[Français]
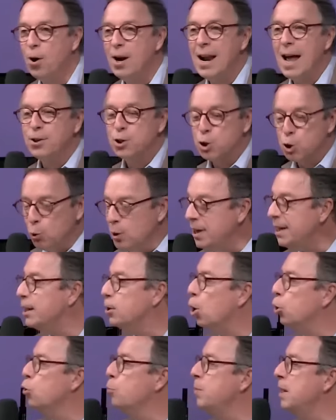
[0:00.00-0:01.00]
l'a souligné
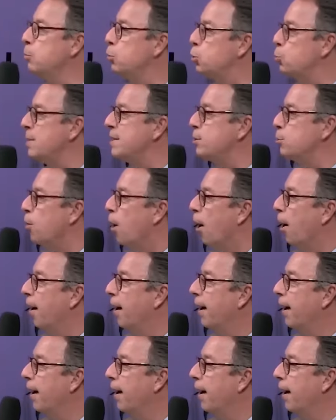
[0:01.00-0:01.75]
dans nos Bibles, je suis sûr.